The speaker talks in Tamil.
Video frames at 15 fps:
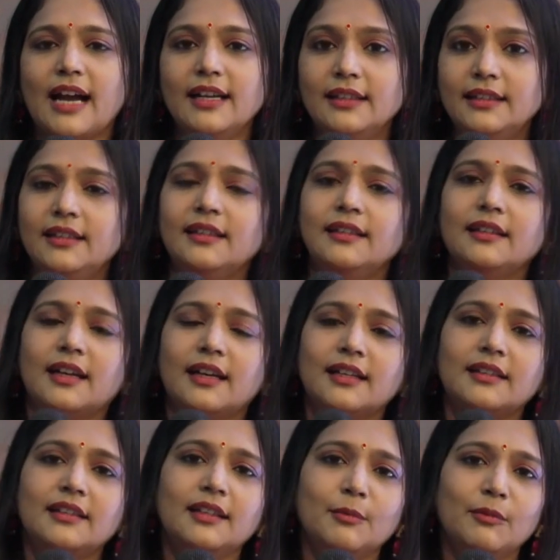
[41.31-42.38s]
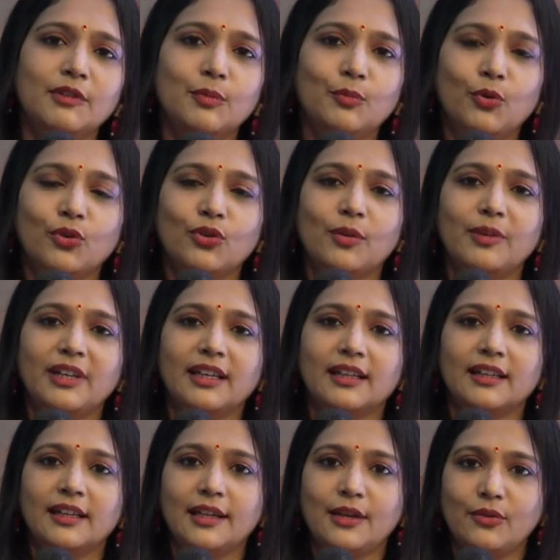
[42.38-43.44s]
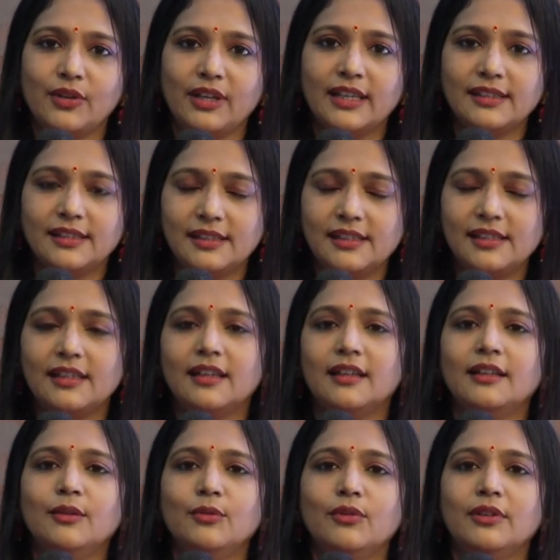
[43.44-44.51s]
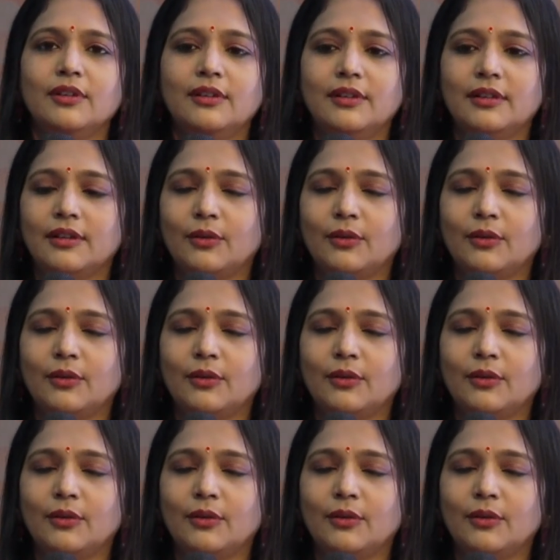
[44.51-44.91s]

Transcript: அடுத்த கட்டத்துக்கு நம்ம வந்து போனோம் அப்படிங்கிறது தான் என்னுடைய சின்சியரான ஒரு